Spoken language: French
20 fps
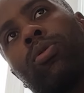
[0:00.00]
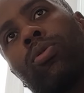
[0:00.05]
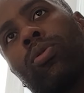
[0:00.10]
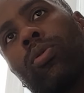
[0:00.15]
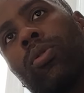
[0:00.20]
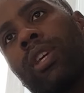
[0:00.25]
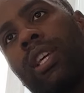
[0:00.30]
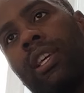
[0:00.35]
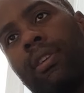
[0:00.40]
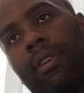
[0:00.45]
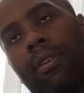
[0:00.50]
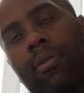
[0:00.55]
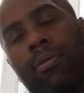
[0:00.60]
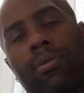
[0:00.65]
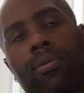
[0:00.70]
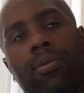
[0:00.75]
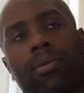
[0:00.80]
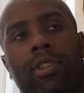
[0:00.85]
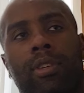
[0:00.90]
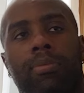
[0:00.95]
de trop qui va
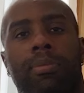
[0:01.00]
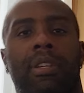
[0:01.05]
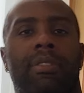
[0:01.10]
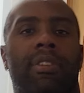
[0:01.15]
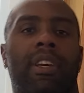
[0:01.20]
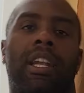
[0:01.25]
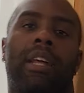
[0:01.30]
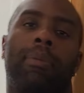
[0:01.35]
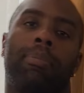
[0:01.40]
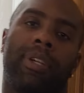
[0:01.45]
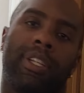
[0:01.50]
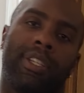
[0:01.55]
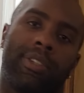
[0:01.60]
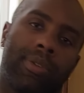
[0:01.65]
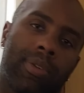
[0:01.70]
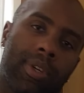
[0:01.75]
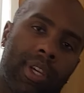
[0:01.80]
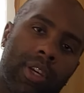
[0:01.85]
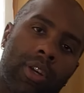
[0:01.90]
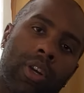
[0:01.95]
vous emmener vers la
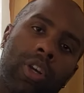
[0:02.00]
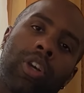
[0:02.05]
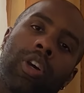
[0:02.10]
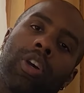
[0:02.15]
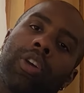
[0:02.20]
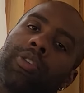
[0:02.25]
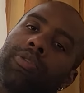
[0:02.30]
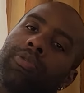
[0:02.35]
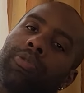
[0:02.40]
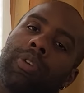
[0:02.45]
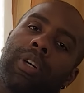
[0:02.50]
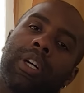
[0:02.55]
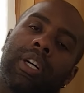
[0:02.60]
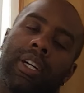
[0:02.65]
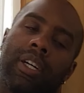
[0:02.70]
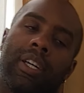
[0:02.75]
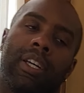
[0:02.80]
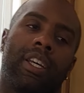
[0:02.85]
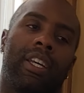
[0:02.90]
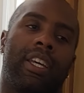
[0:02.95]
blessure et encore une
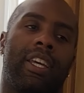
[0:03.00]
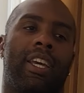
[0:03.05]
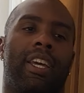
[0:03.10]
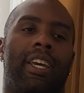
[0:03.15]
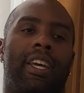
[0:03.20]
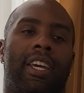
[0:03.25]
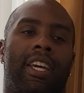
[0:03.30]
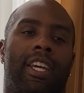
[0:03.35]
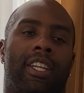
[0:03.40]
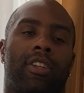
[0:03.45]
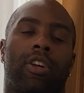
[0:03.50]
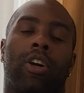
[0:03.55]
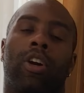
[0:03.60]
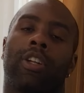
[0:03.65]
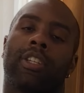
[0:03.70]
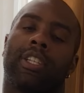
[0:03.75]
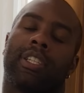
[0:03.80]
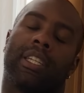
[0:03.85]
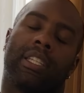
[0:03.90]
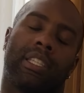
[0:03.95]
fois être
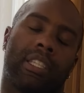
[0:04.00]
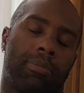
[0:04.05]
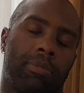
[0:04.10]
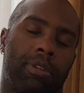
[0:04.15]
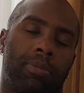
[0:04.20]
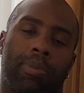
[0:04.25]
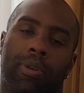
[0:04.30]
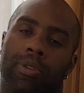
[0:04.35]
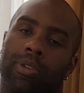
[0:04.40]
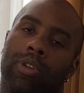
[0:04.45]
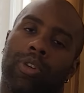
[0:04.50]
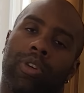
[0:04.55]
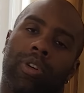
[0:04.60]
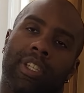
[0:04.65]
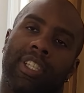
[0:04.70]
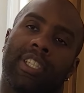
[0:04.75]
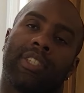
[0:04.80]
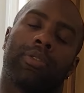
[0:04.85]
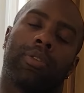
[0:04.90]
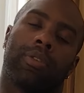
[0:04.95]
hors des tatamis pendant
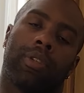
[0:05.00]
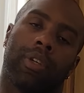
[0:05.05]
X